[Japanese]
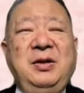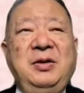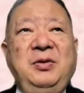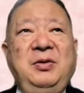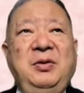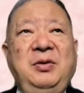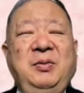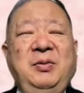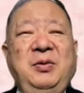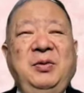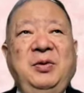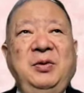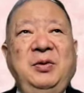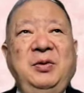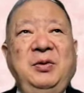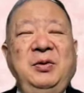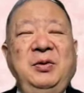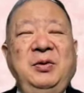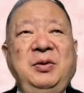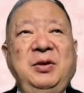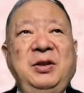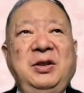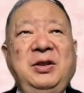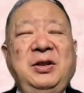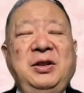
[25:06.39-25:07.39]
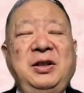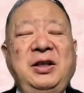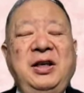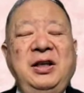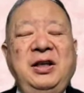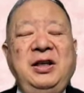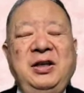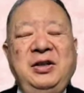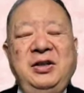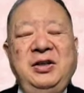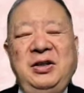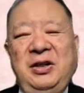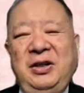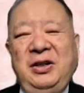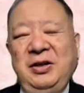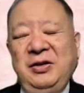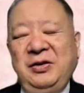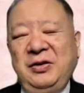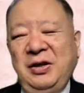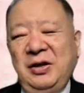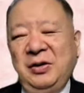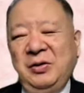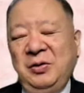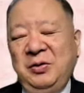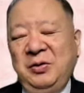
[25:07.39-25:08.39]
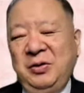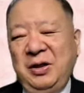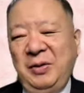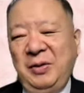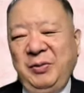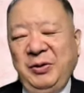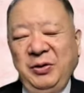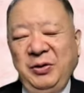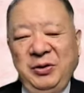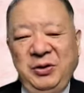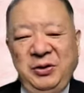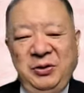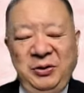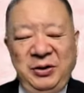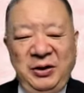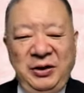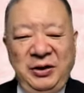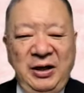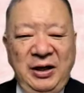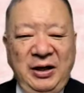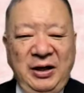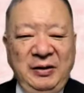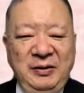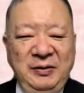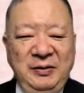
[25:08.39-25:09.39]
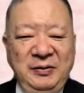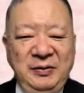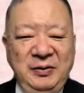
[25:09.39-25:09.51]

それも大きな経験してですから、今回も義時が、